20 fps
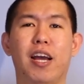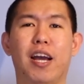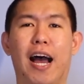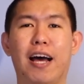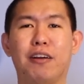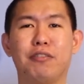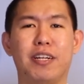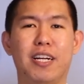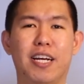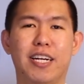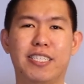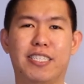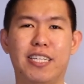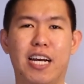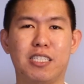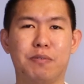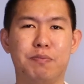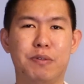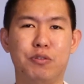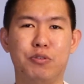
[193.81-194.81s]
harus ada
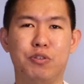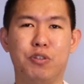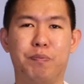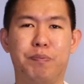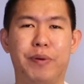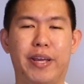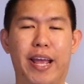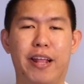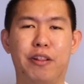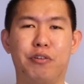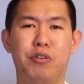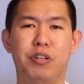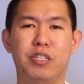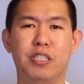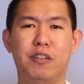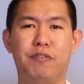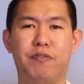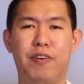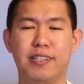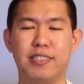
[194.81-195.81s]
adjustment untuk pick and
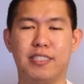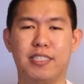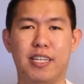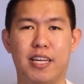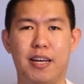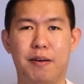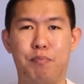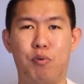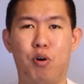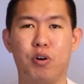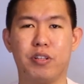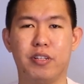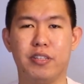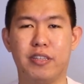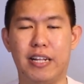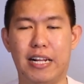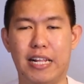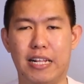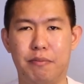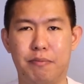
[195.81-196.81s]
roll defense-nya Portland
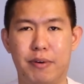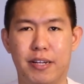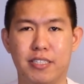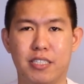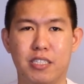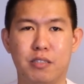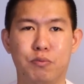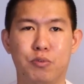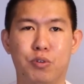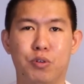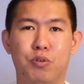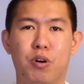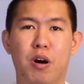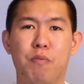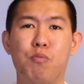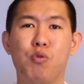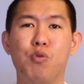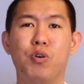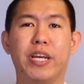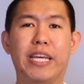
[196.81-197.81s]
Trail Blazers menurut gue
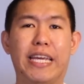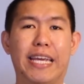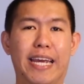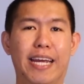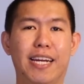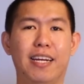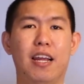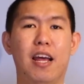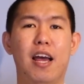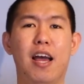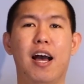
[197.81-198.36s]
mungkin